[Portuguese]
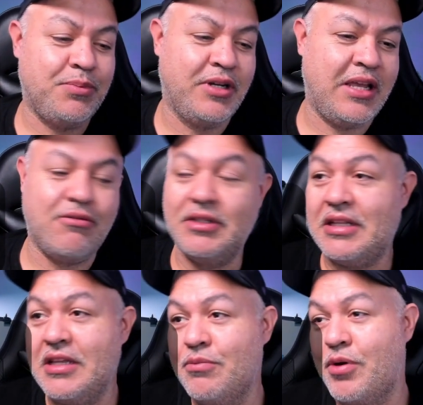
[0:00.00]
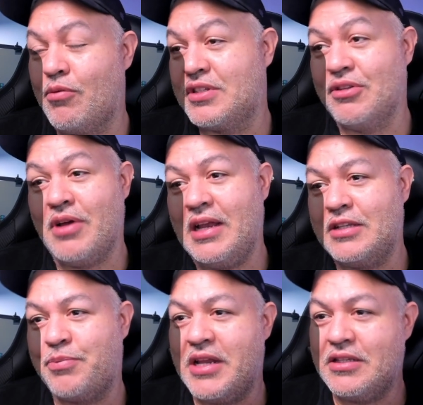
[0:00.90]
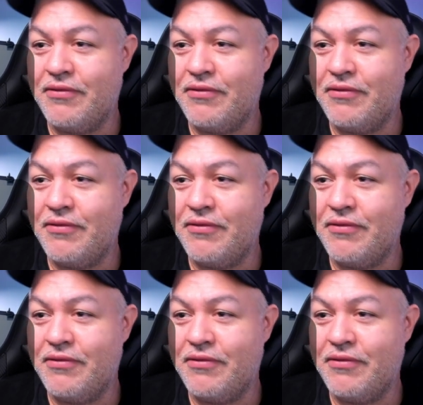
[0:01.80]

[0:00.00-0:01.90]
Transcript: porque quando tá tendo promoção no AliExpress eu